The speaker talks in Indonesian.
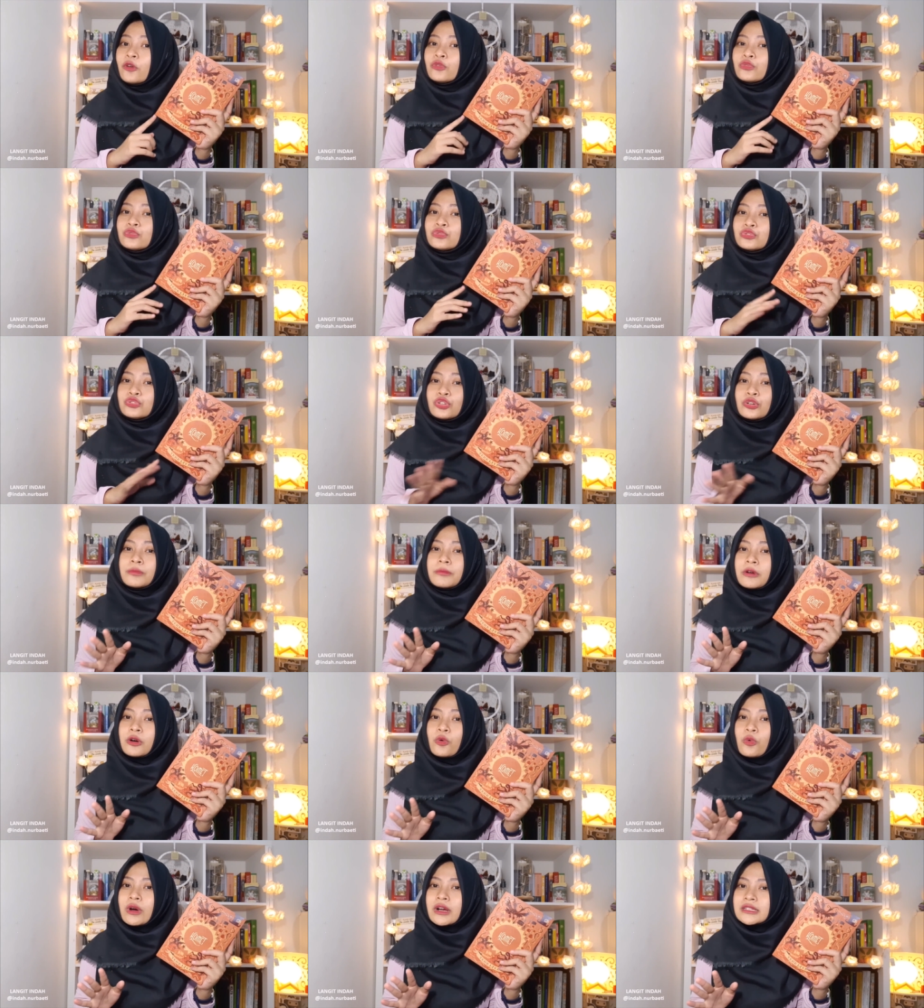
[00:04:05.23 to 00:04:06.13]
untuk
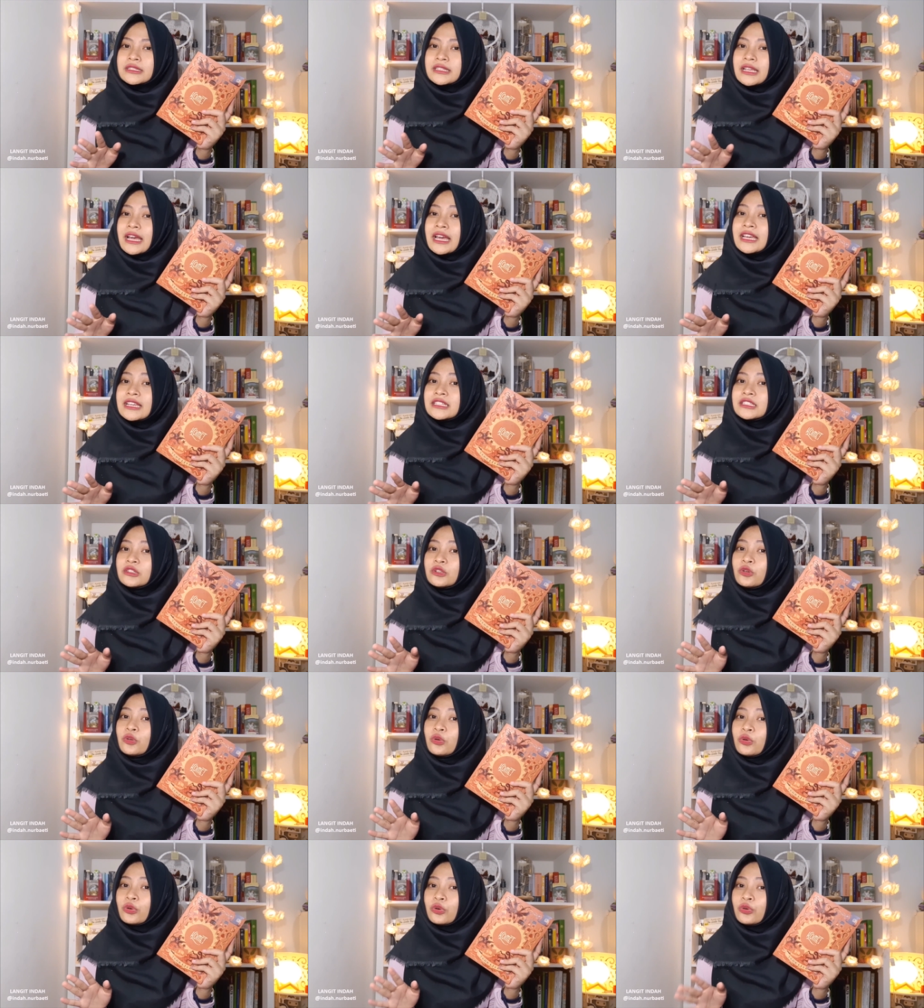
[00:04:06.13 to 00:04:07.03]
menguasai
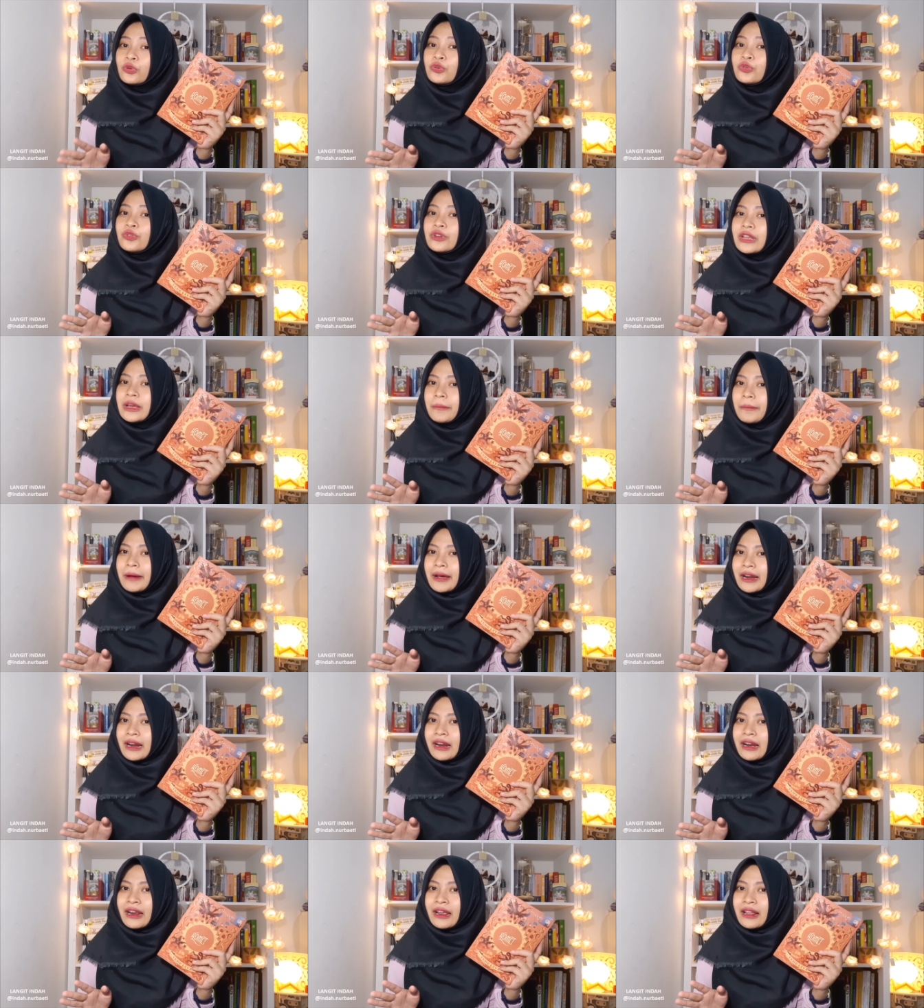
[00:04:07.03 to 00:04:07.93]
seluruh dunia
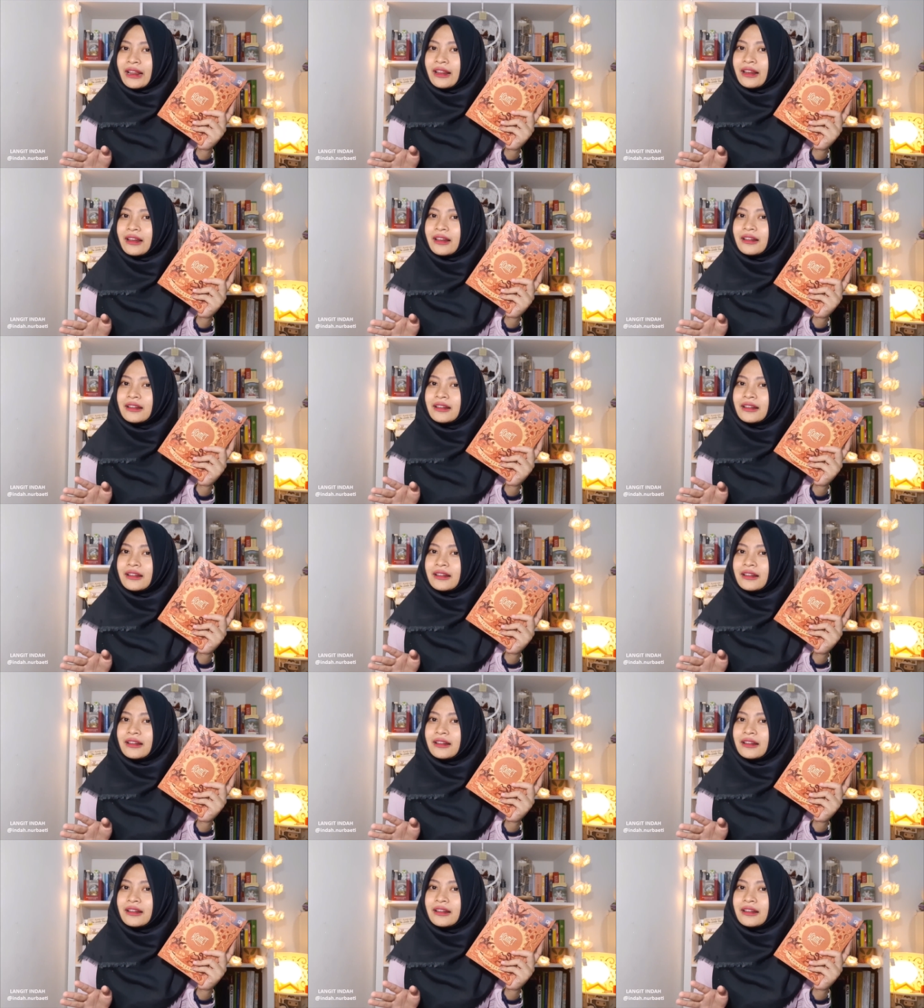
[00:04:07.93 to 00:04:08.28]
paralel.